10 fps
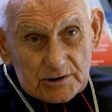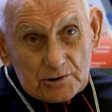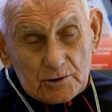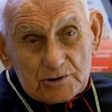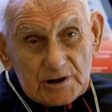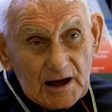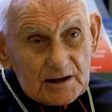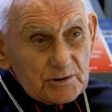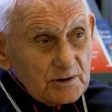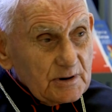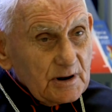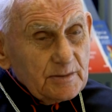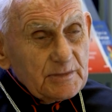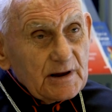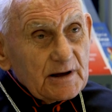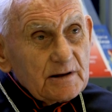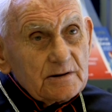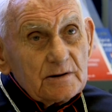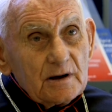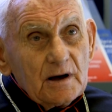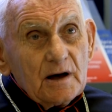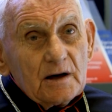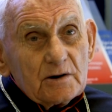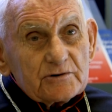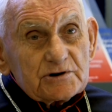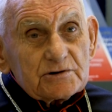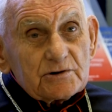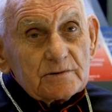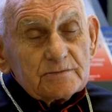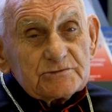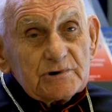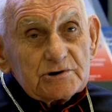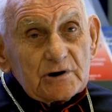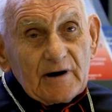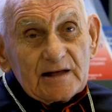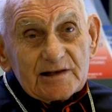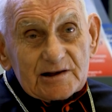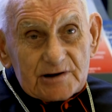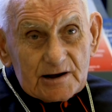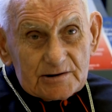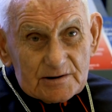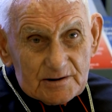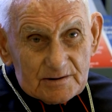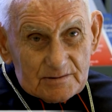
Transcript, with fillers: sono ordinato nel 1956,